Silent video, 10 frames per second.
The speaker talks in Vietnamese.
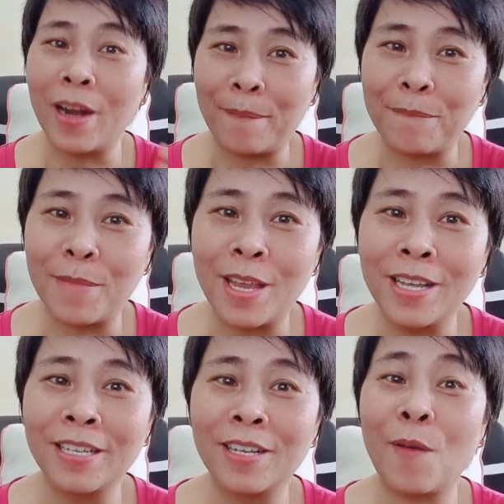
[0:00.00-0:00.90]
5
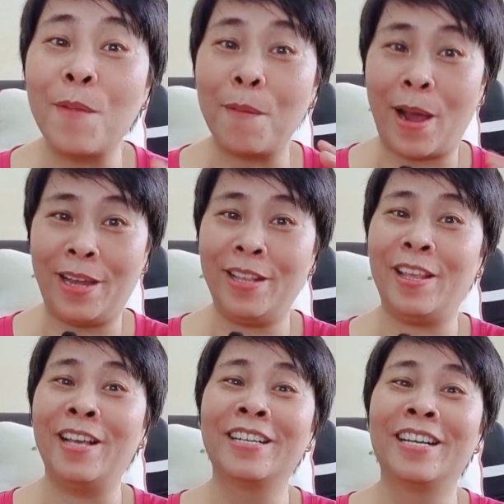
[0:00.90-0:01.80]
tiếng có bữa 7
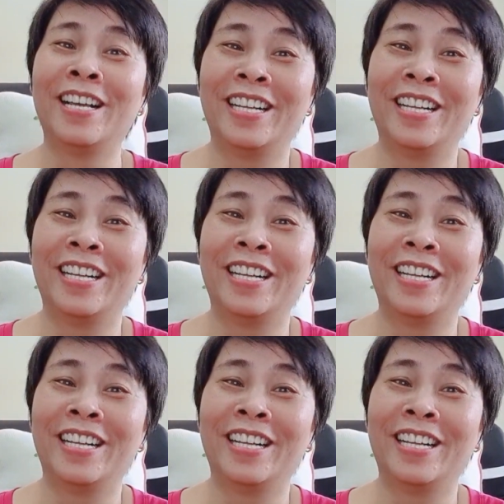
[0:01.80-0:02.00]
tiếng